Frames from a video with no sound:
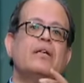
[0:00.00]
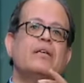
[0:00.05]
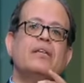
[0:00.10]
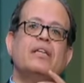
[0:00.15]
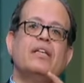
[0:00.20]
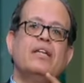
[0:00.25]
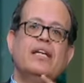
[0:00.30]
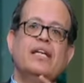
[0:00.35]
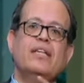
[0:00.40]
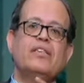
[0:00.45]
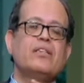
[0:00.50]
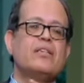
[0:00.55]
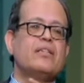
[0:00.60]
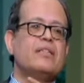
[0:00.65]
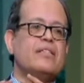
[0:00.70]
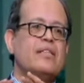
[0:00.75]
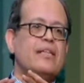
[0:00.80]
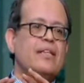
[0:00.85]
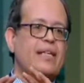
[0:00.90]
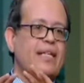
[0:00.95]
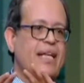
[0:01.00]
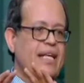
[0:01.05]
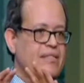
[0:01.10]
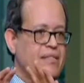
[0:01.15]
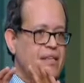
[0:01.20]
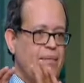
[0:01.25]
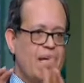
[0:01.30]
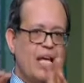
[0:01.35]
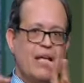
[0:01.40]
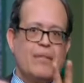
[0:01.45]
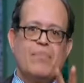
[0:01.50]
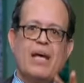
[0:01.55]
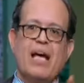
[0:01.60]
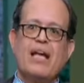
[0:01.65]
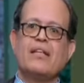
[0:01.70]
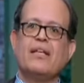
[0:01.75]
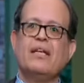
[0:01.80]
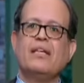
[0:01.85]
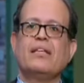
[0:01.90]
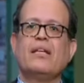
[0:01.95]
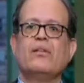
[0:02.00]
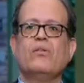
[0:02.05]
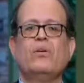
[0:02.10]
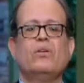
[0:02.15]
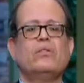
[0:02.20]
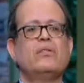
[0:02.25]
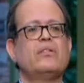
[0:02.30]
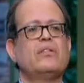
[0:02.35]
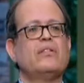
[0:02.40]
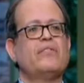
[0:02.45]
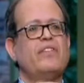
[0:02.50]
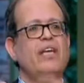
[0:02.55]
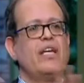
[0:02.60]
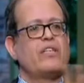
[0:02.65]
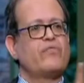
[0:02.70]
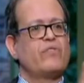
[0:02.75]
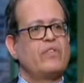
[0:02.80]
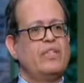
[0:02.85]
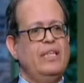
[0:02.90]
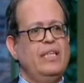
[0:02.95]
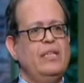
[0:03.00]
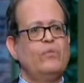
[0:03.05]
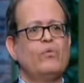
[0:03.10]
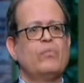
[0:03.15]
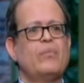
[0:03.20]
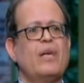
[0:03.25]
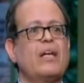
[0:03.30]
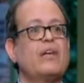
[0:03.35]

حته كان زمان بقى ان احنا نحط فيش في الحيط وما